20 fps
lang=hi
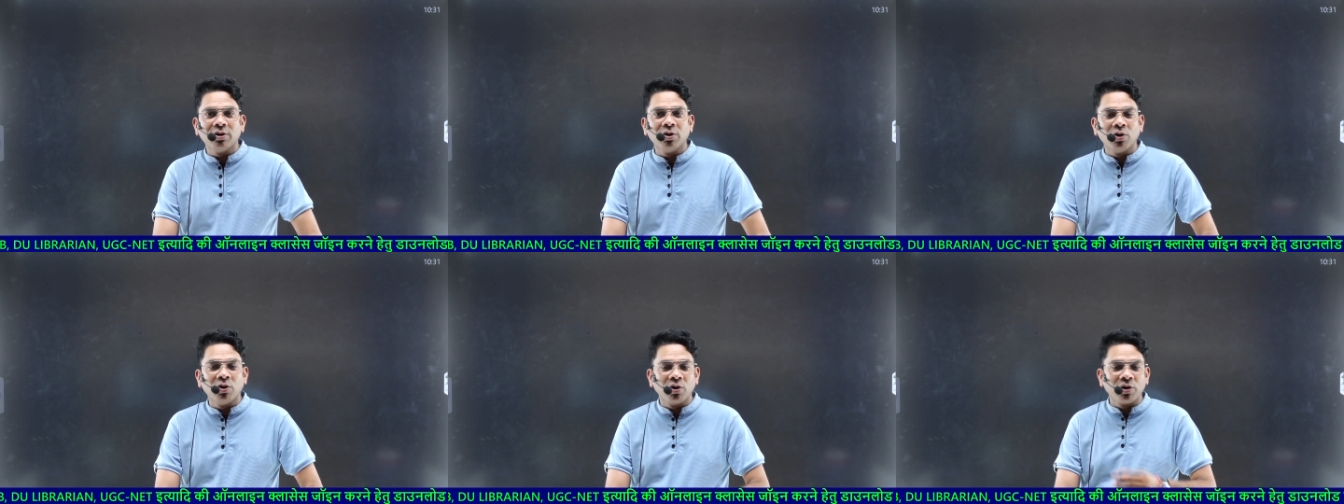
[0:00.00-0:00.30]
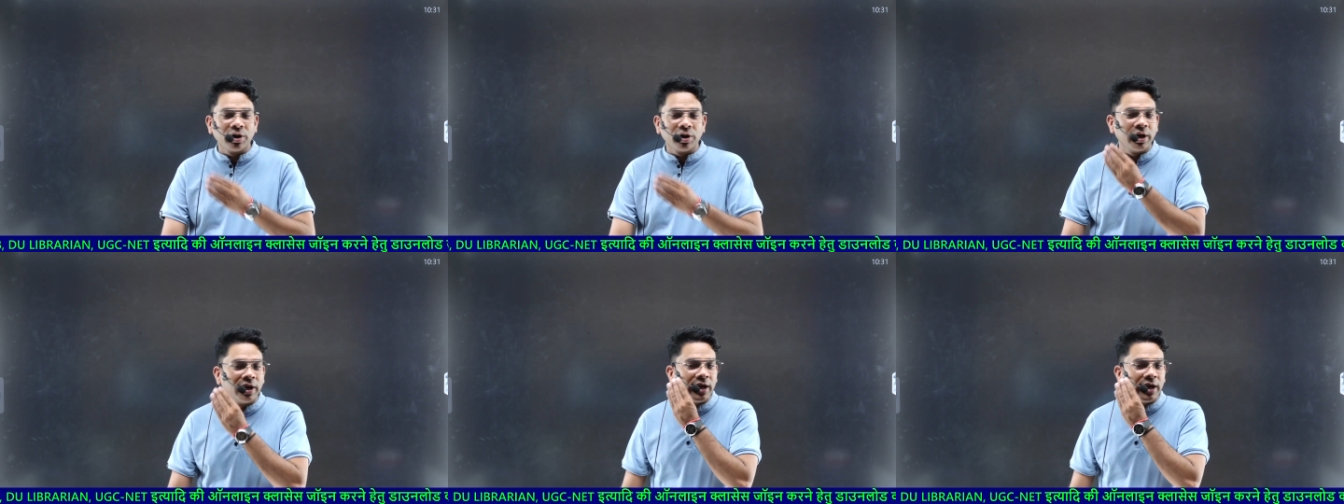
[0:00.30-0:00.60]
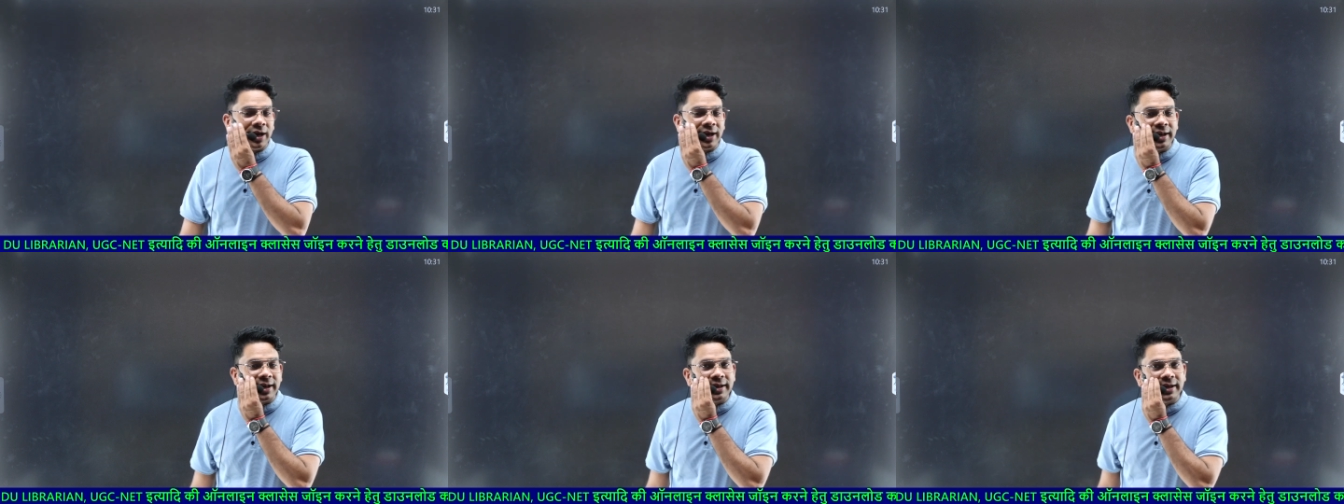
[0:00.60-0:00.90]
और
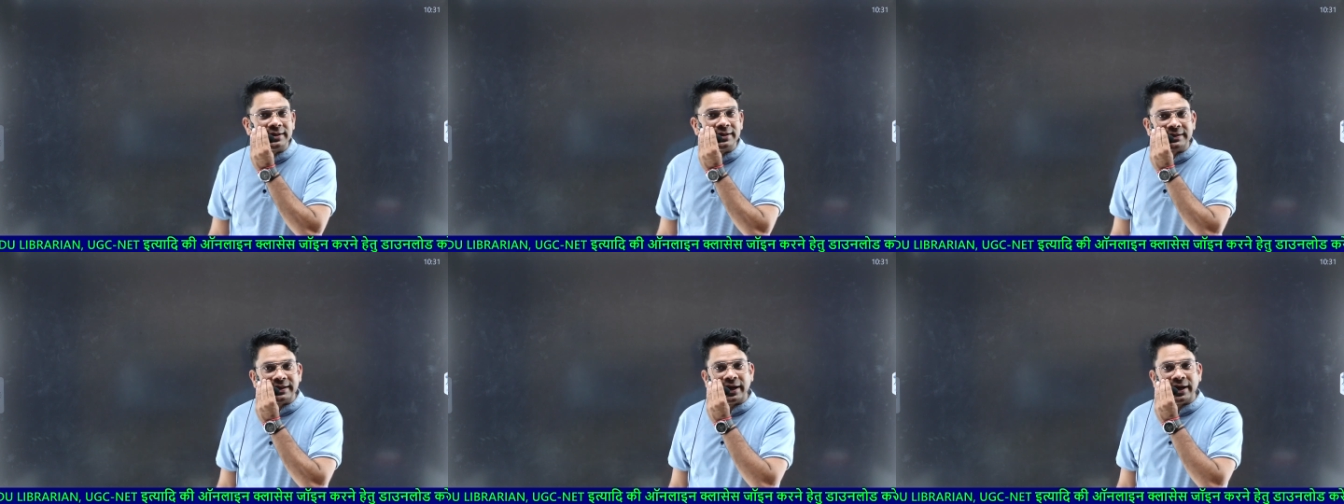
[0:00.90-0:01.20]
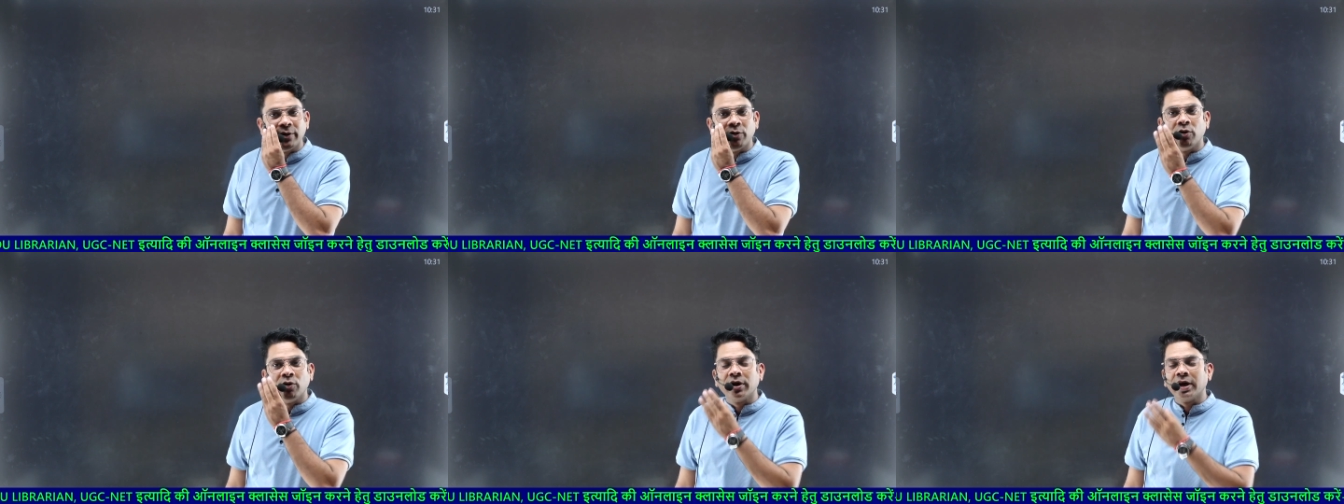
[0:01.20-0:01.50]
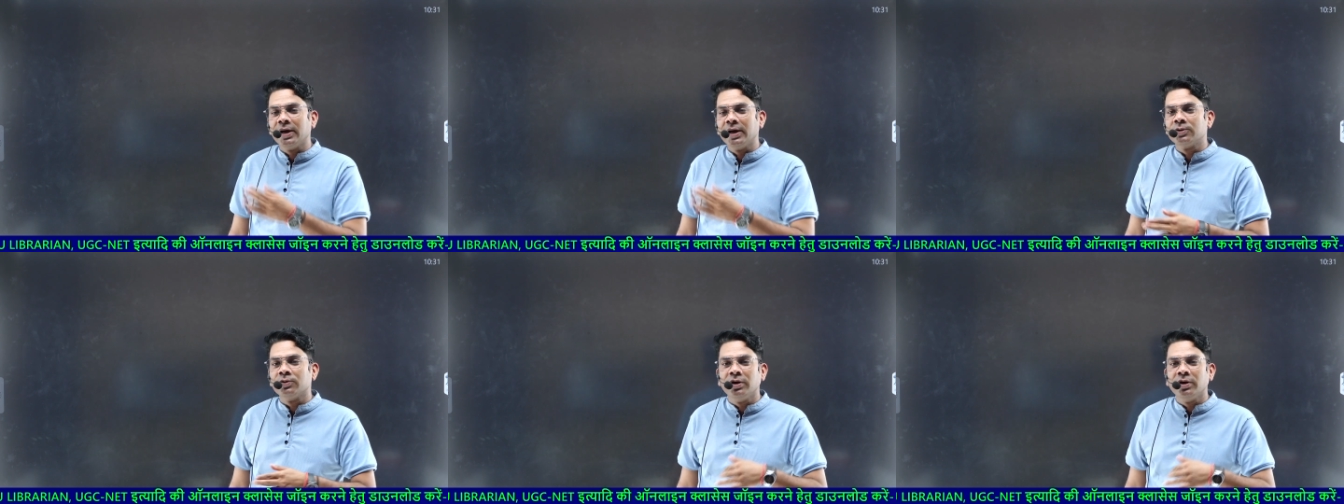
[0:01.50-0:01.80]
अगर ये सेव हो
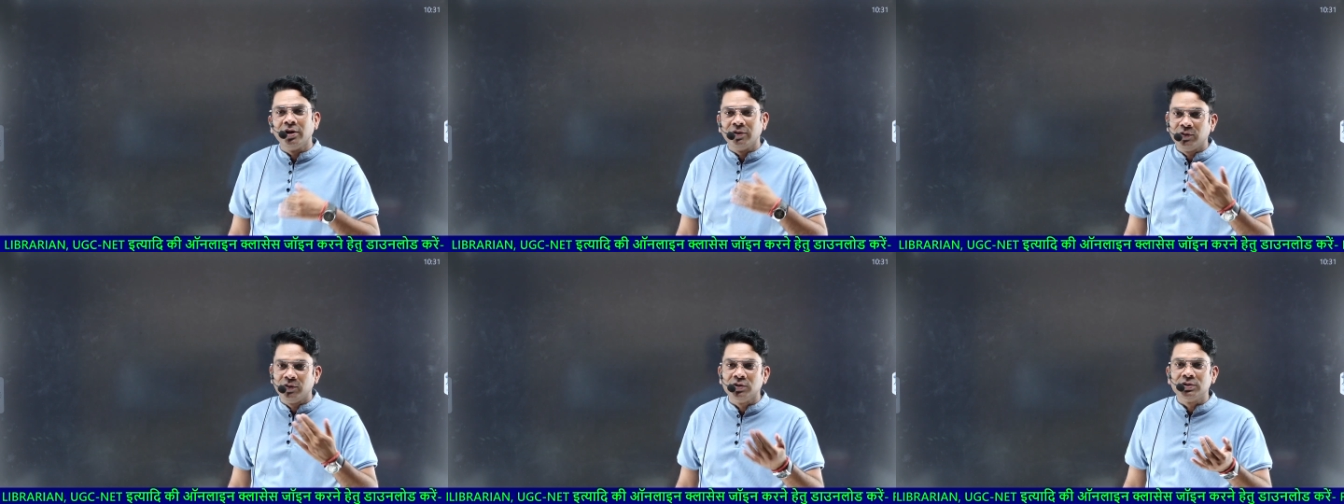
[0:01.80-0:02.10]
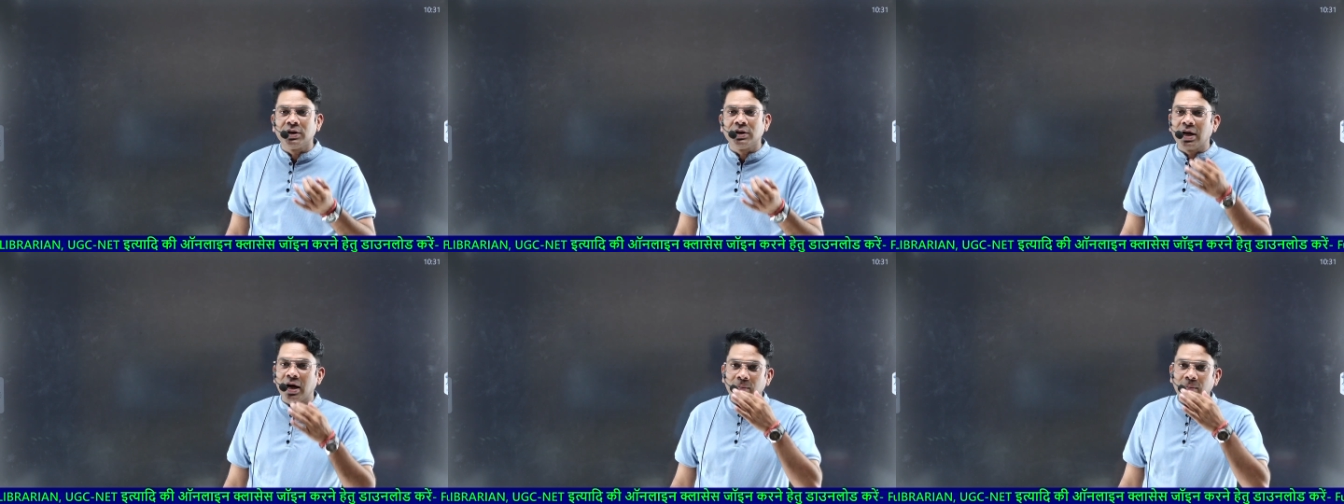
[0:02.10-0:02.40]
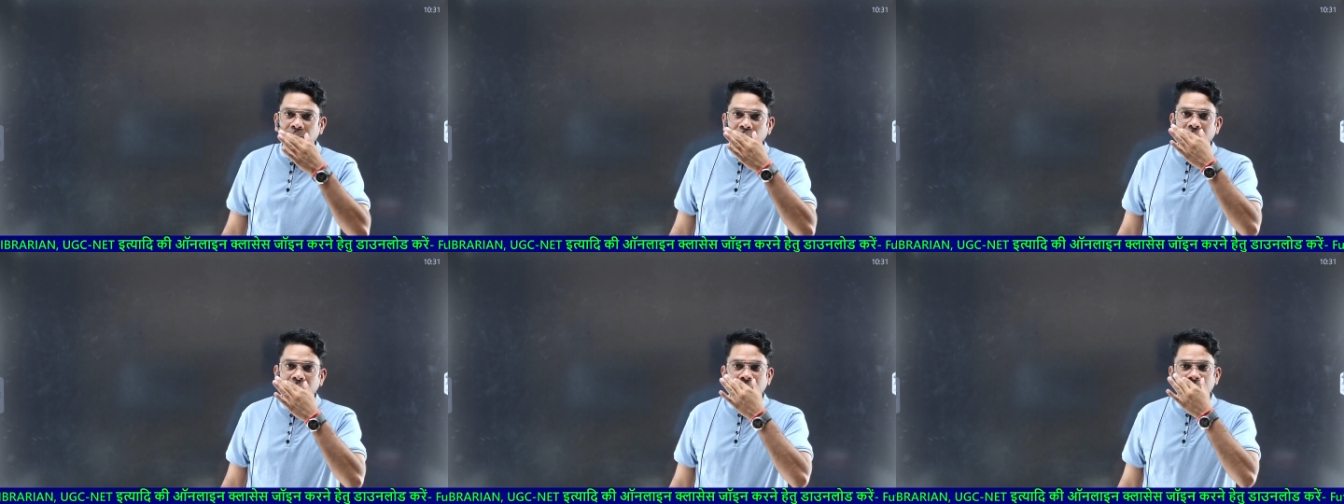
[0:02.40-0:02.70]
गई तो इन फ्यूचर
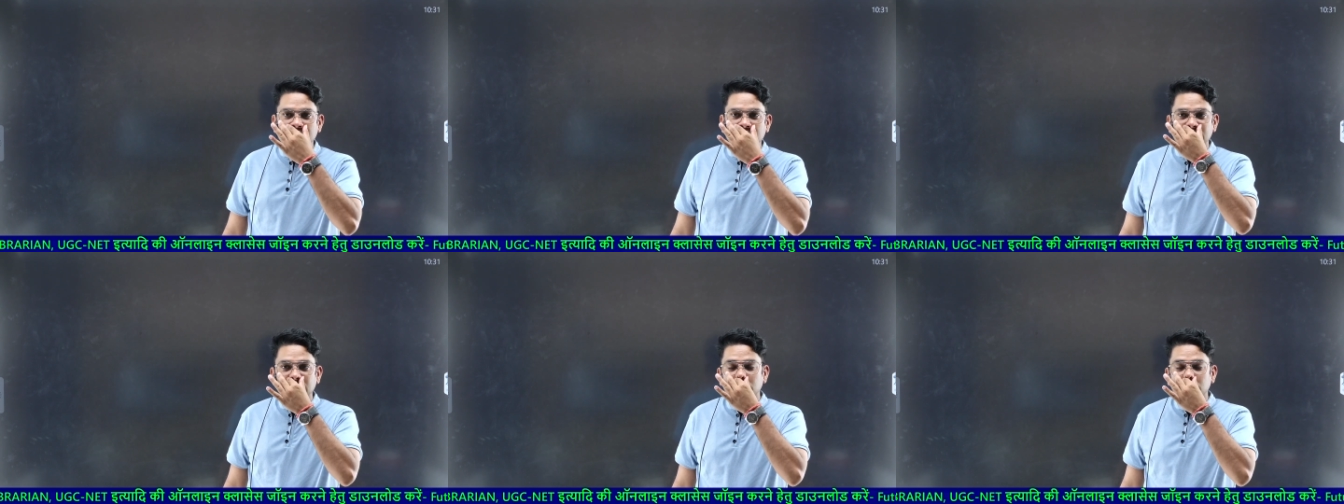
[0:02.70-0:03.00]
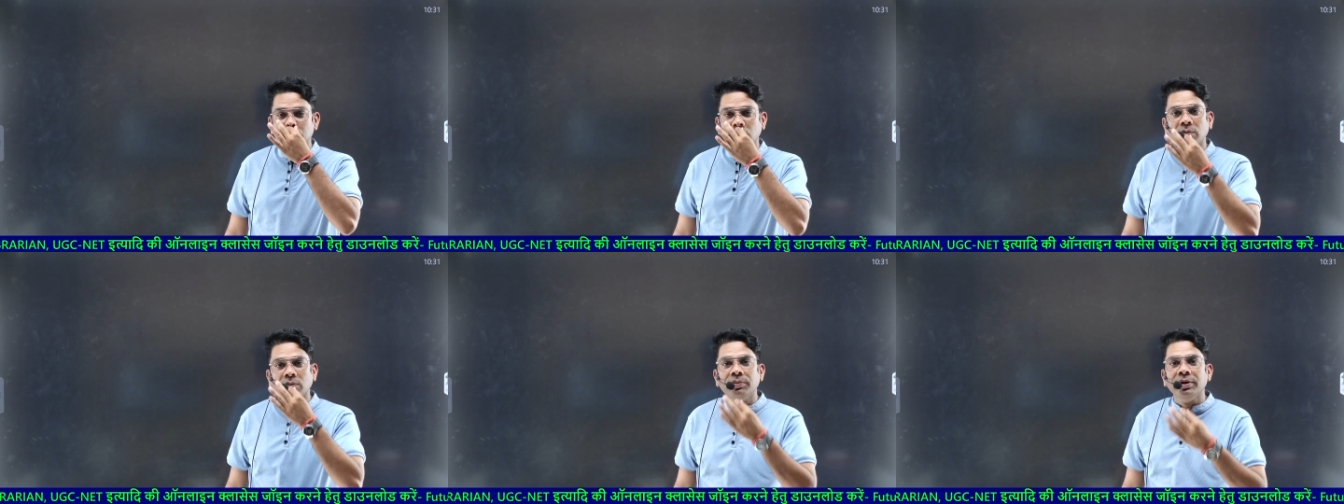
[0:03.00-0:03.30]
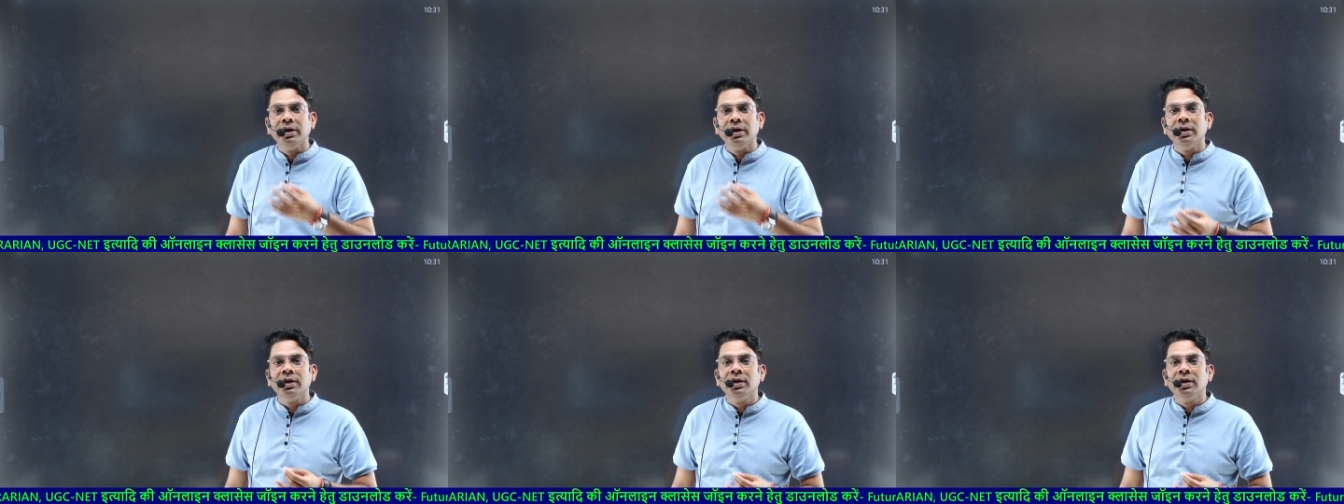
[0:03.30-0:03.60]
आपको यहाँ से जो भी